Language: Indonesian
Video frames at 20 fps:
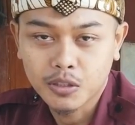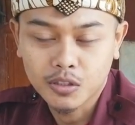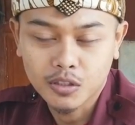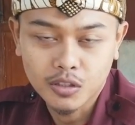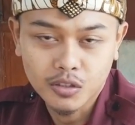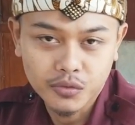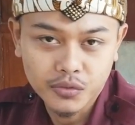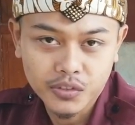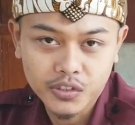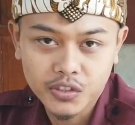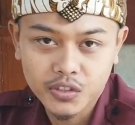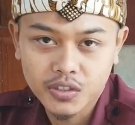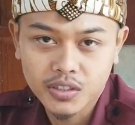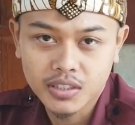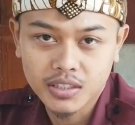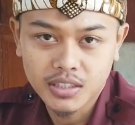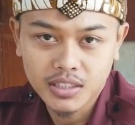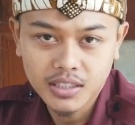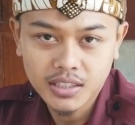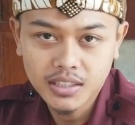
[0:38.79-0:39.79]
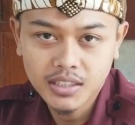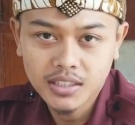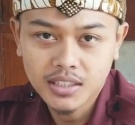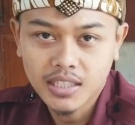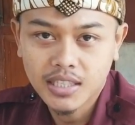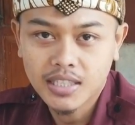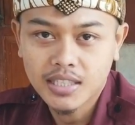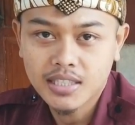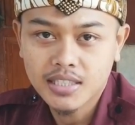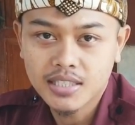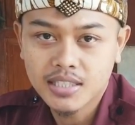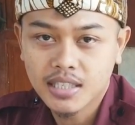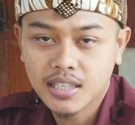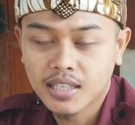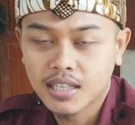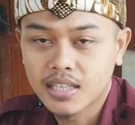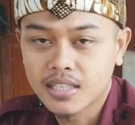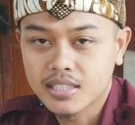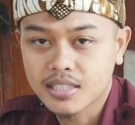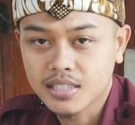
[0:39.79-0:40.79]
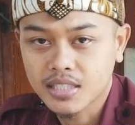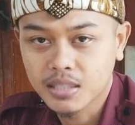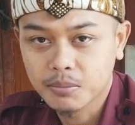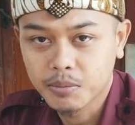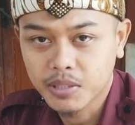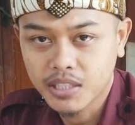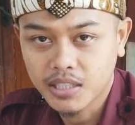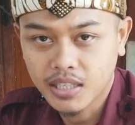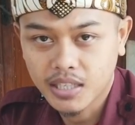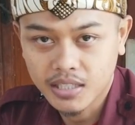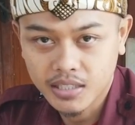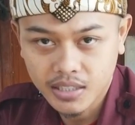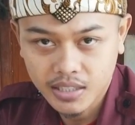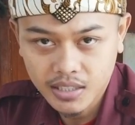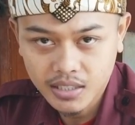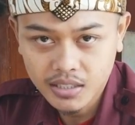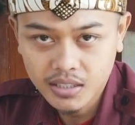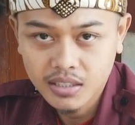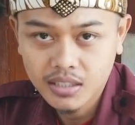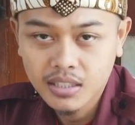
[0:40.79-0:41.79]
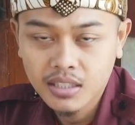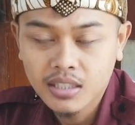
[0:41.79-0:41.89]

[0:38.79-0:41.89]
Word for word: tonton video ini dan jangan skip iklannya